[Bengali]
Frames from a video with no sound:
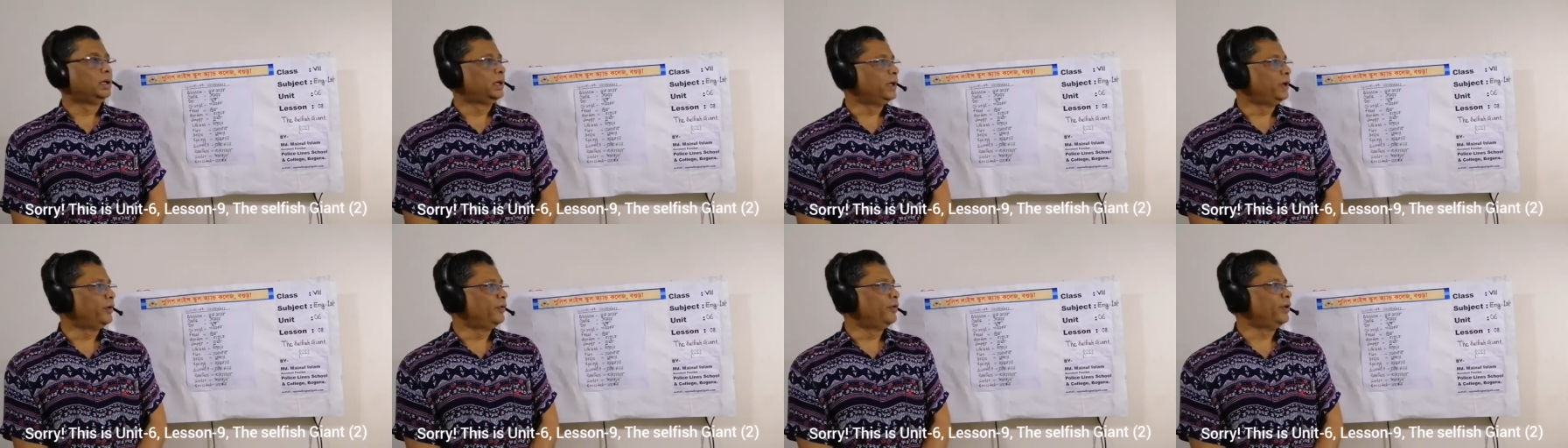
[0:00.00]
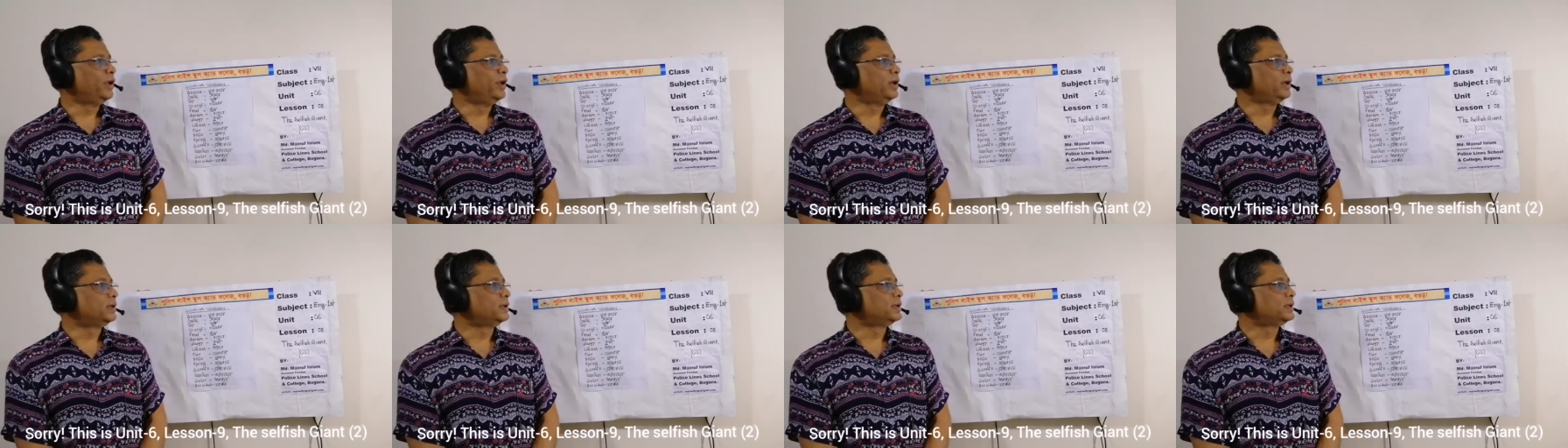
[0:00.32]

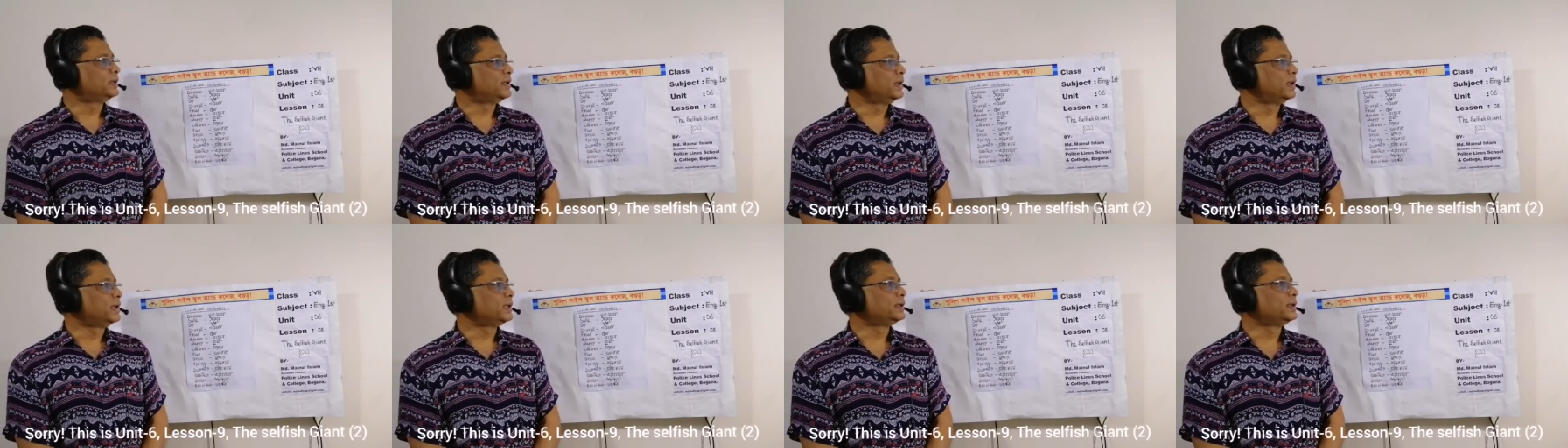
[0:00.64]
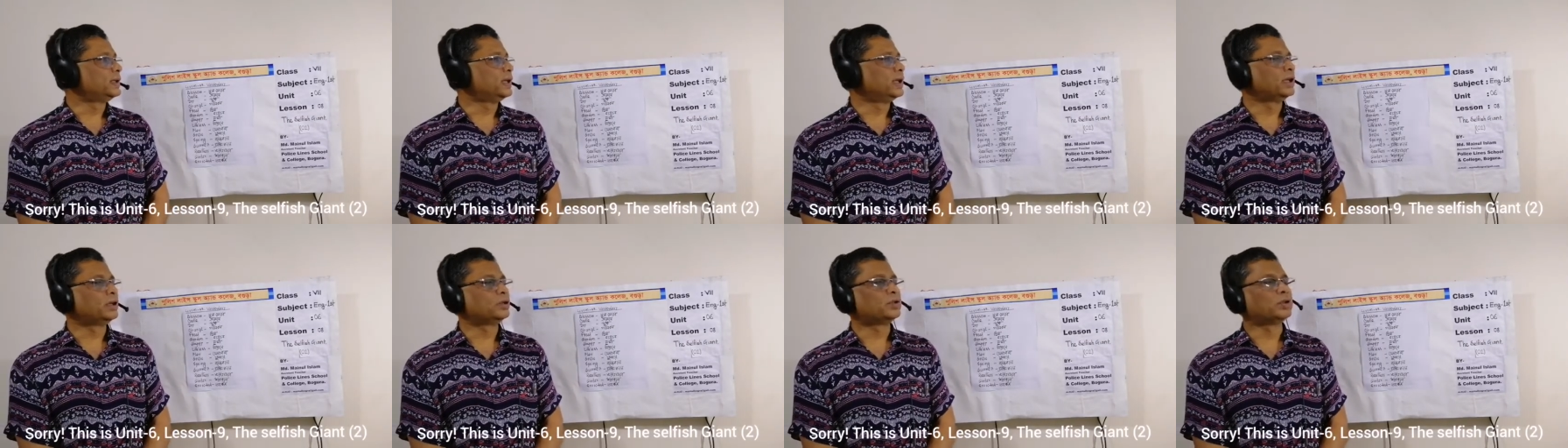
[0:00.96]
ইউনিট
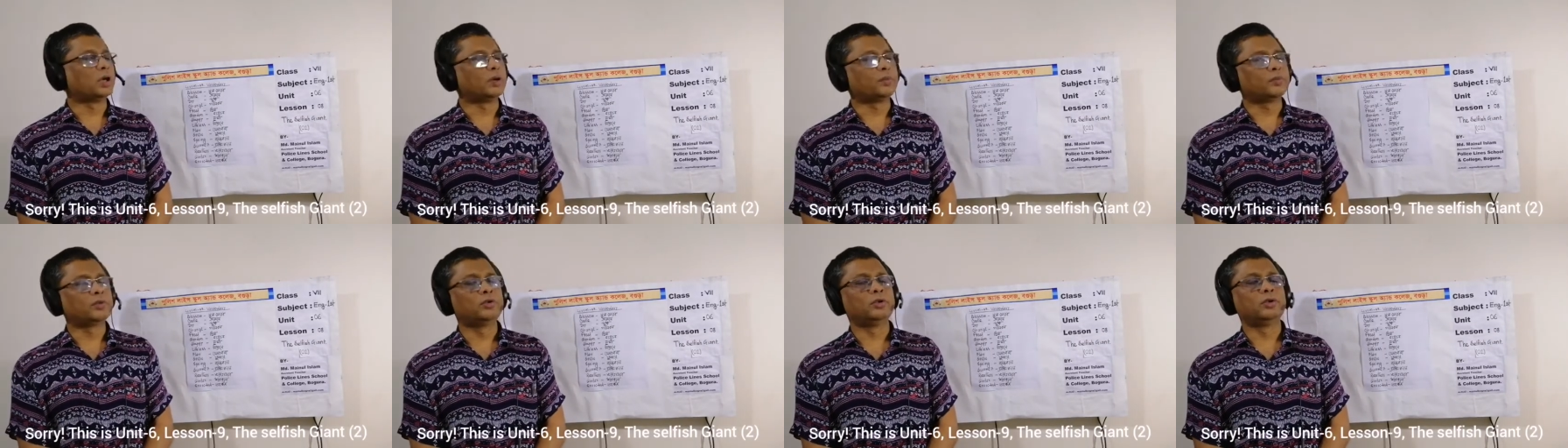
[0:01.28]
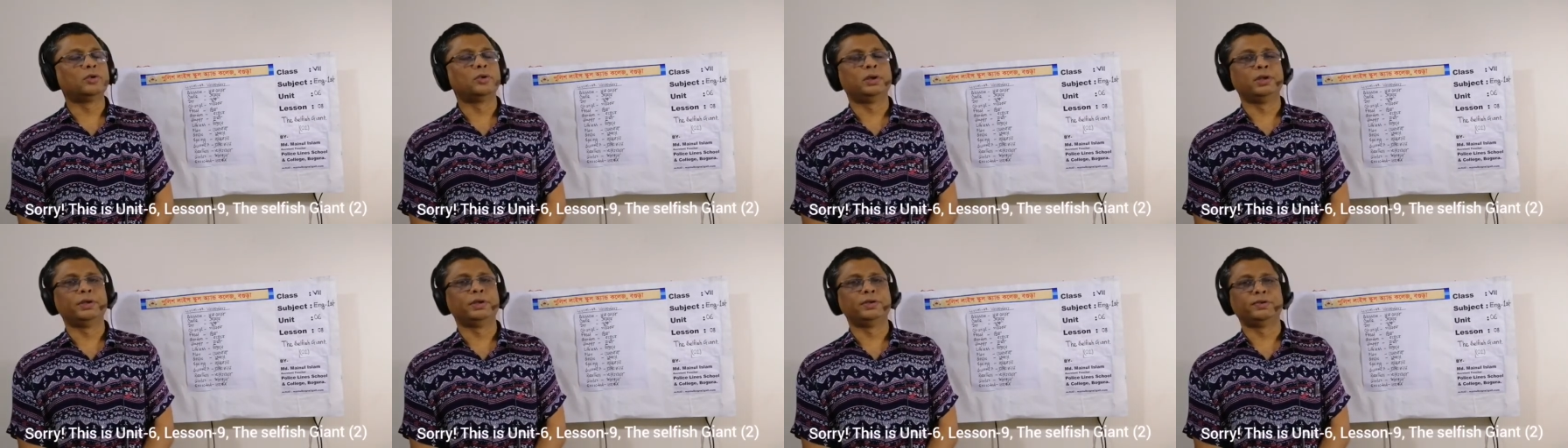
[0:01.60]
সিক্সের
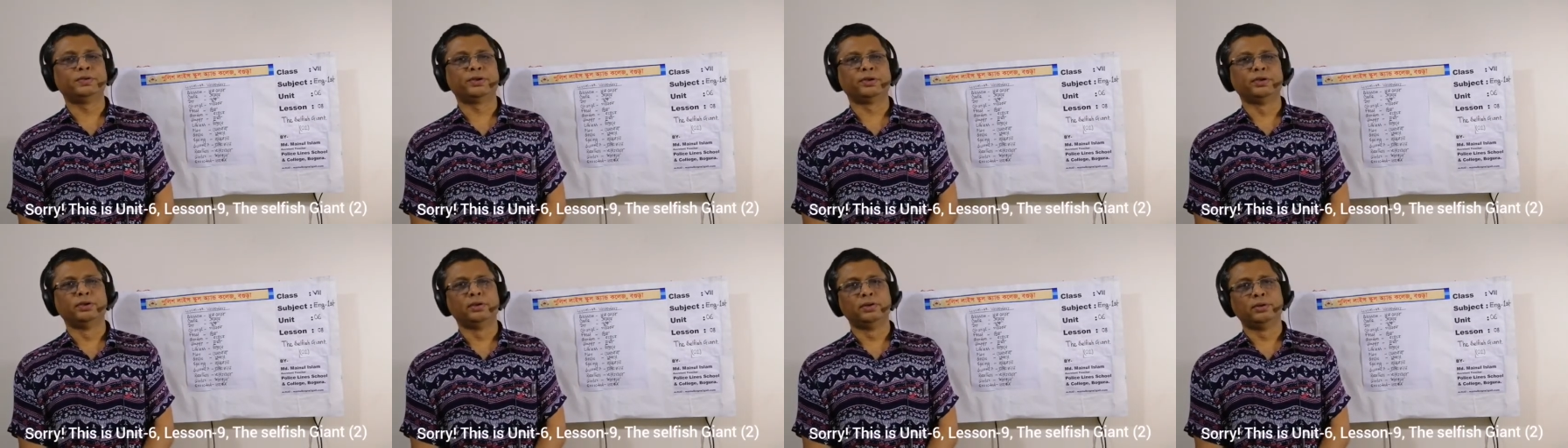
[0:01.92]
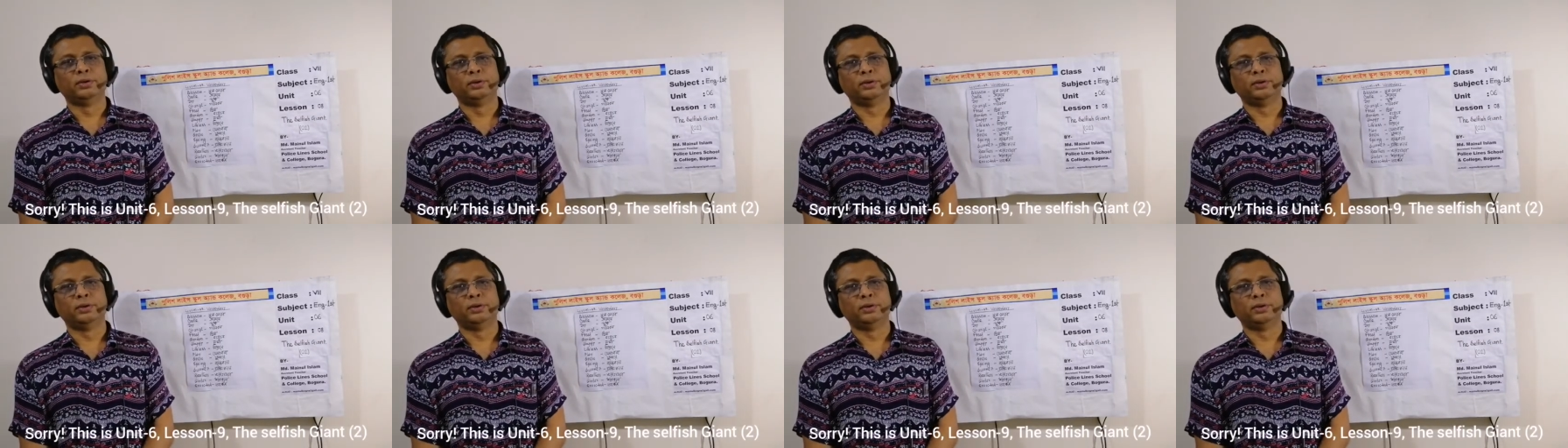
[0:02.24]
সবগুলো লিসন